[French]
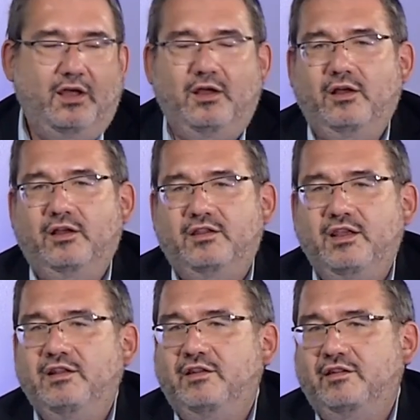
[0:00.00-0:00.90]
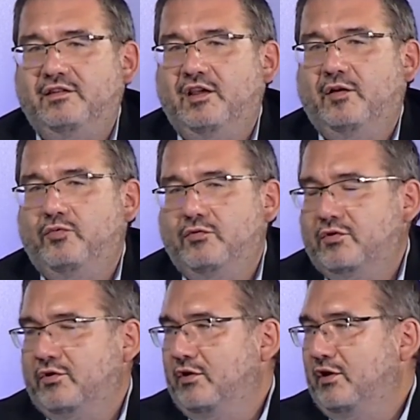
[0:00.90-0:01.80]
euh, qui est nécessaire pour
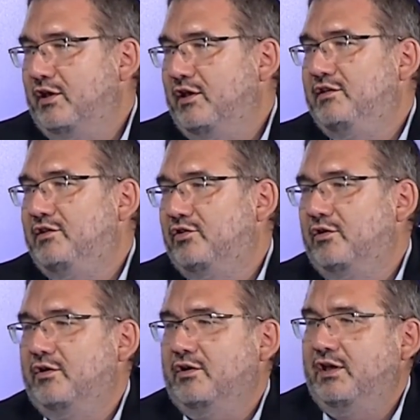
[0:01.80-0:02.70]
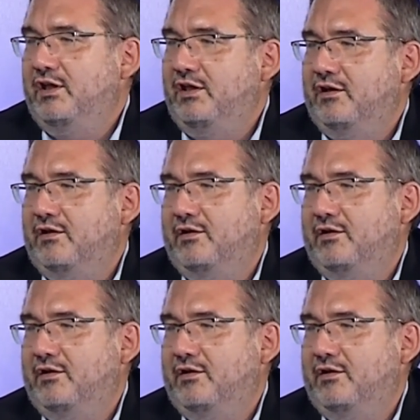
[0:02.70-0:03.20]
que éditeurs et